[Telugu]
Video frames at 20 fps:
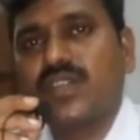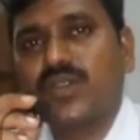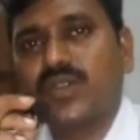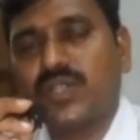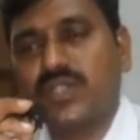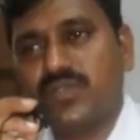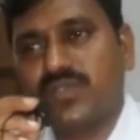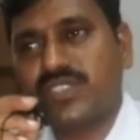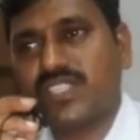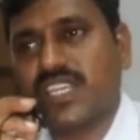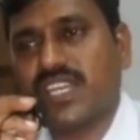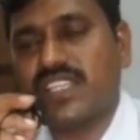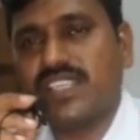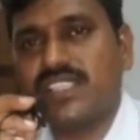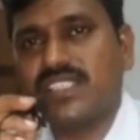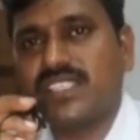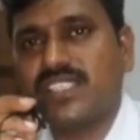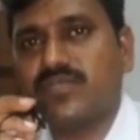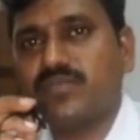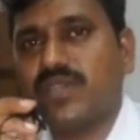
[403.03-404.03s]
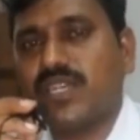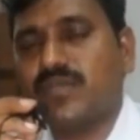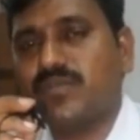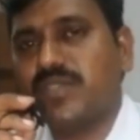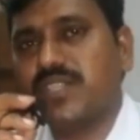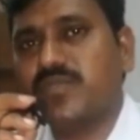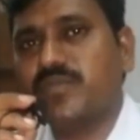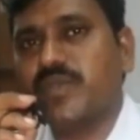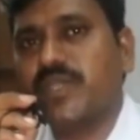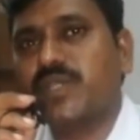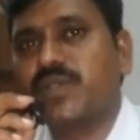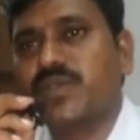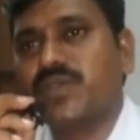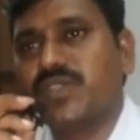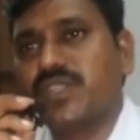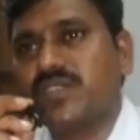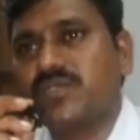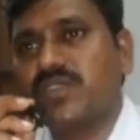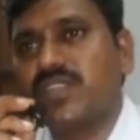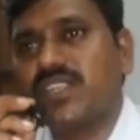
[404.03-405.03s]
కొలువు సాధించి మా మీద
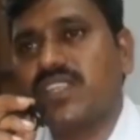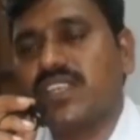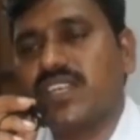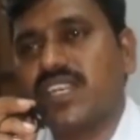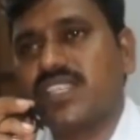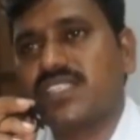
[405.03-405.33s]
పెట్టుకున్నటువంటి